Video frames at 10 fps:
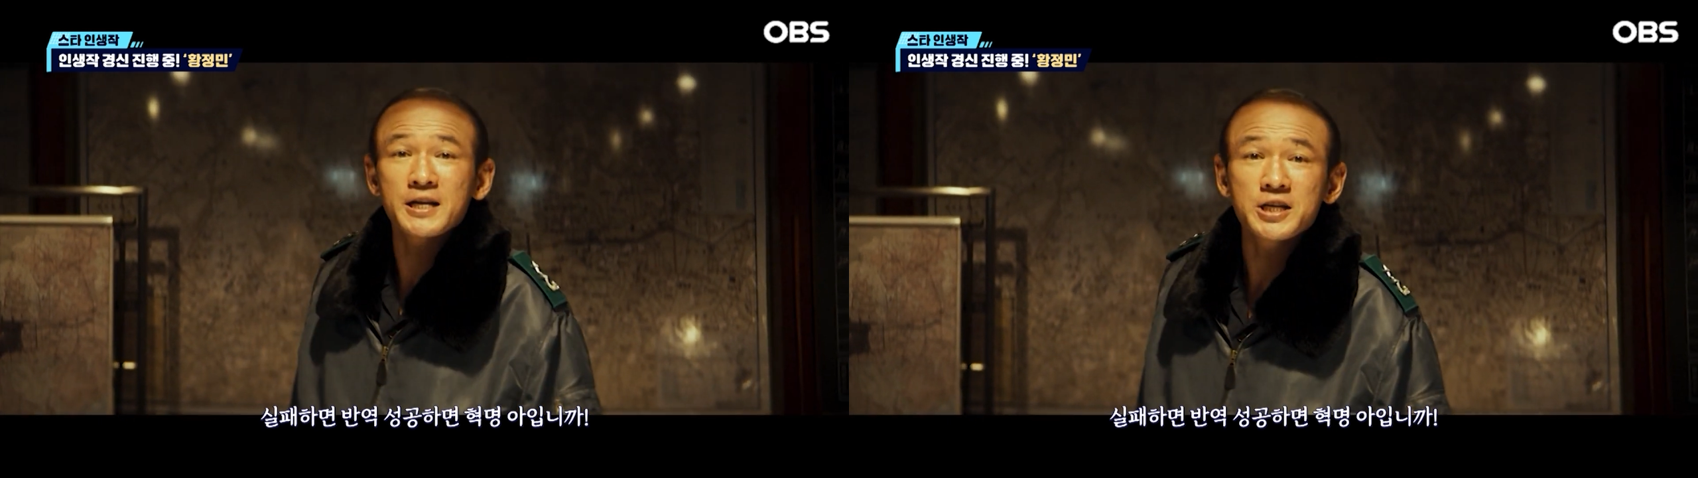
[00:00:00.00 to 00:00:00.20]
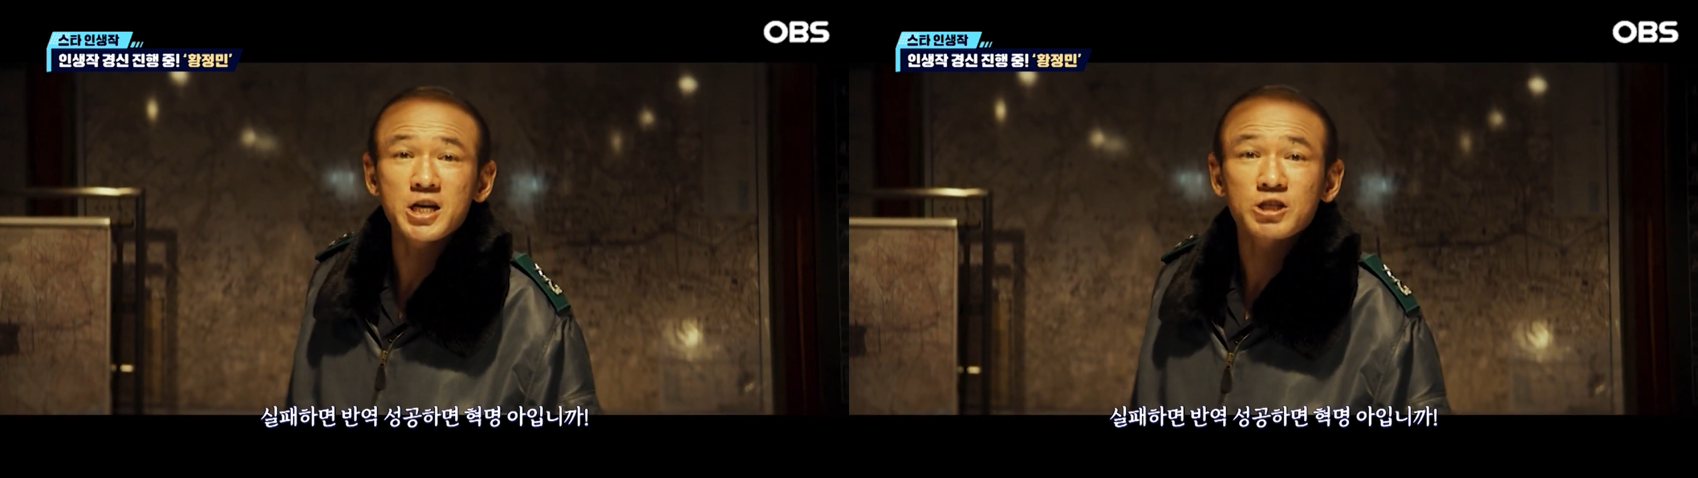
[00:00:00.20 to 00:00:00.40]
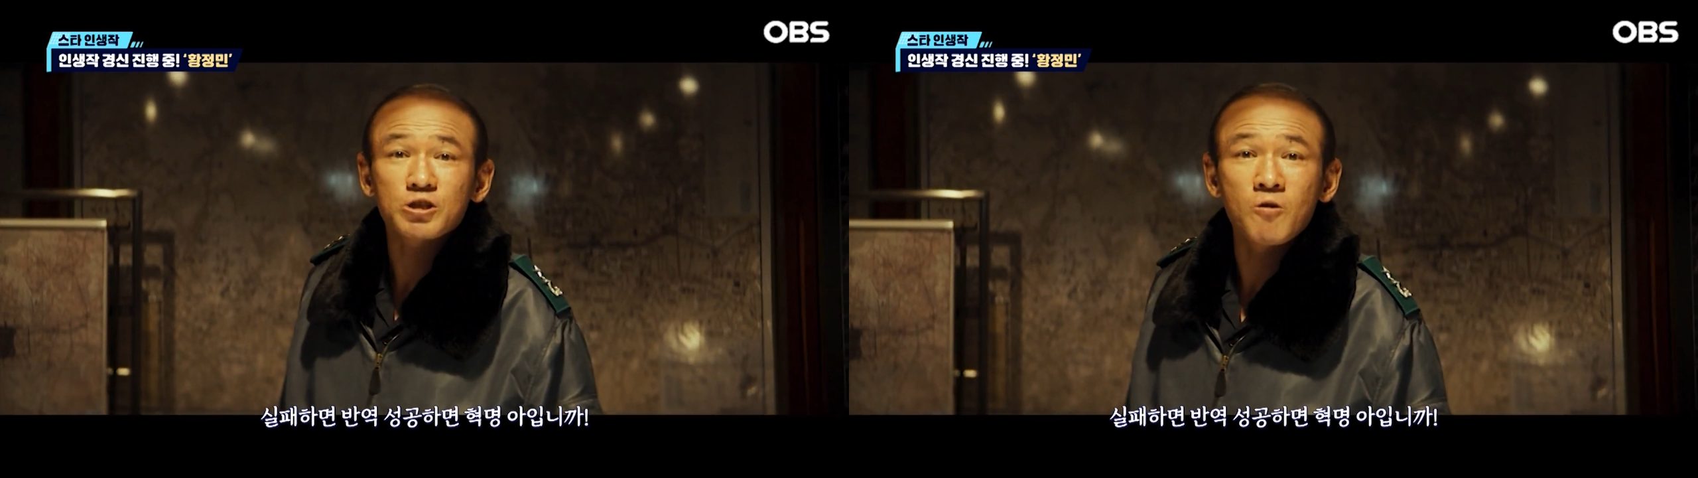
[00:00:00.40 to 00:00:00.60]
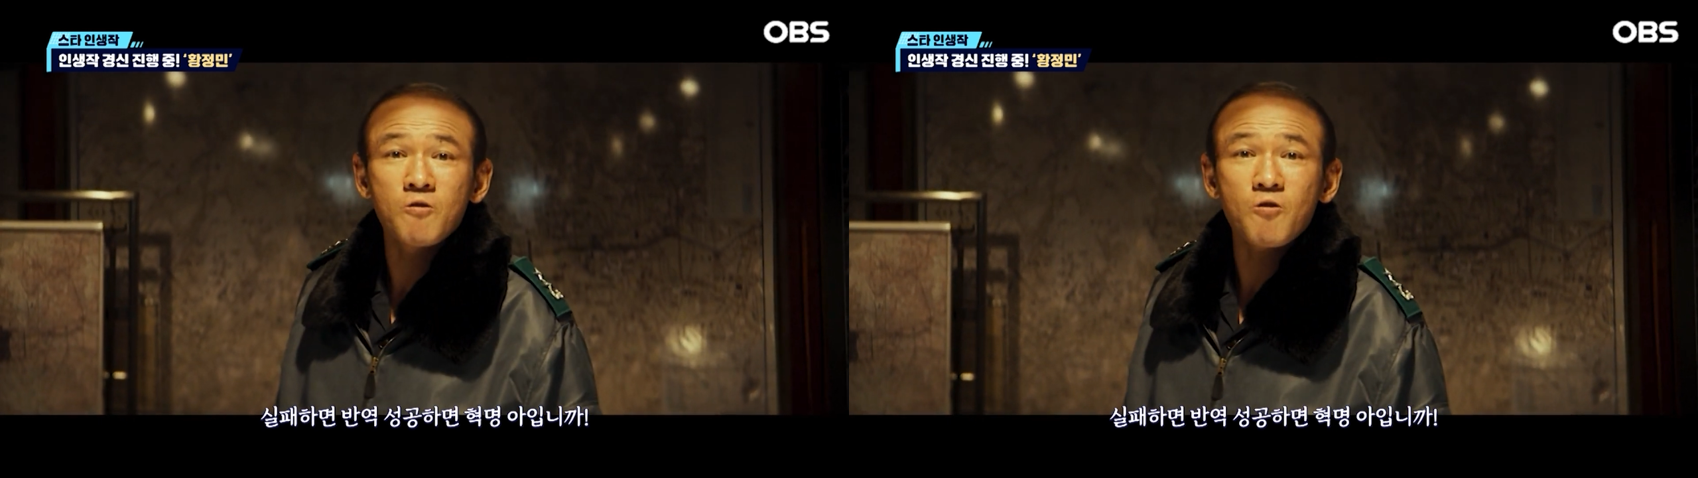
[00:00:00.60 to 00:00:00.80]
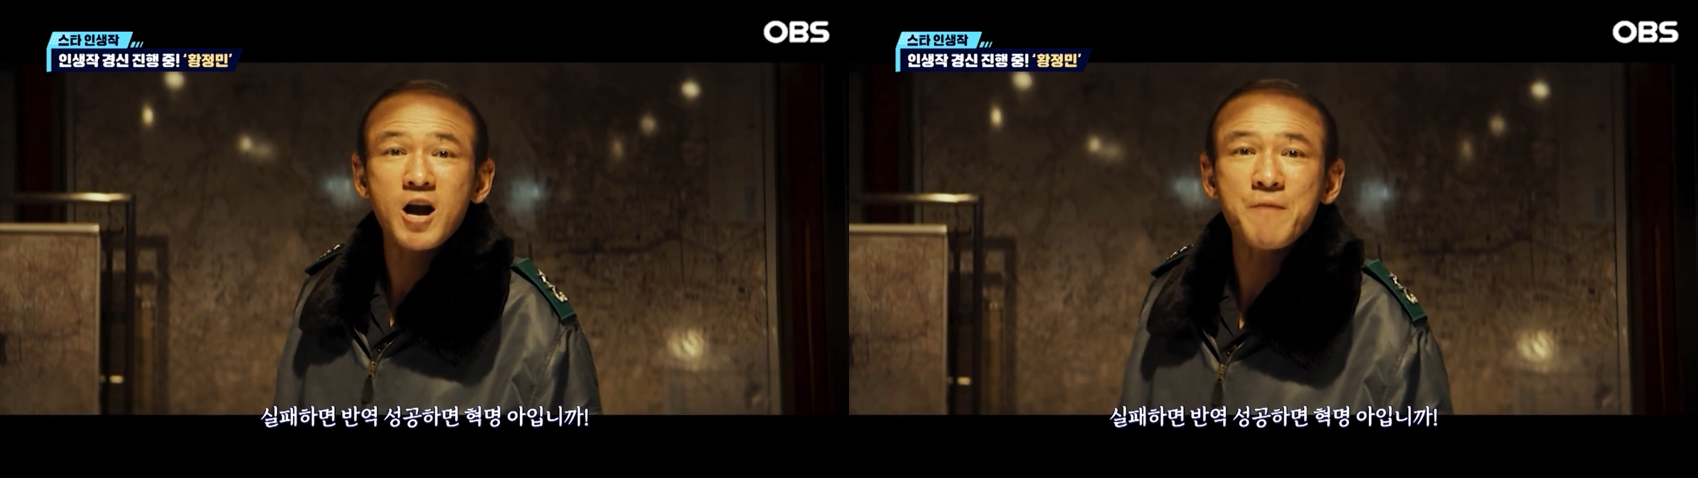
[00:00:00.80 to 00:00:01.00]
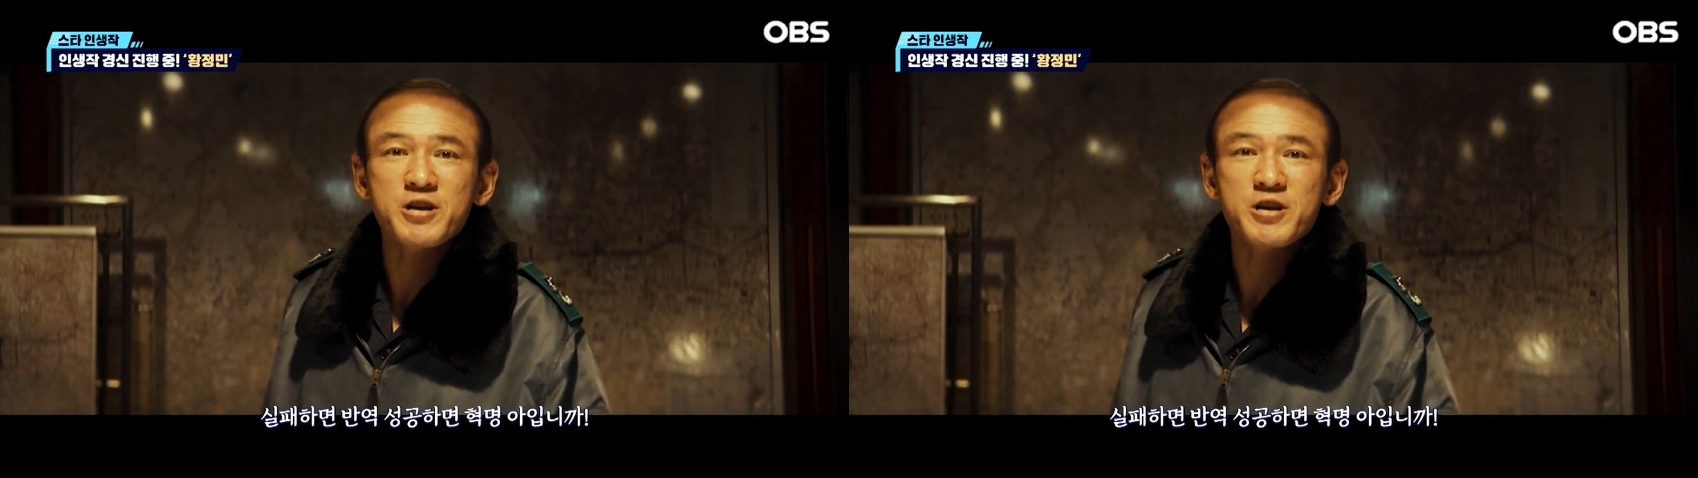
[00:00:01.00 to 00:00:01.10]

반역, 성공하면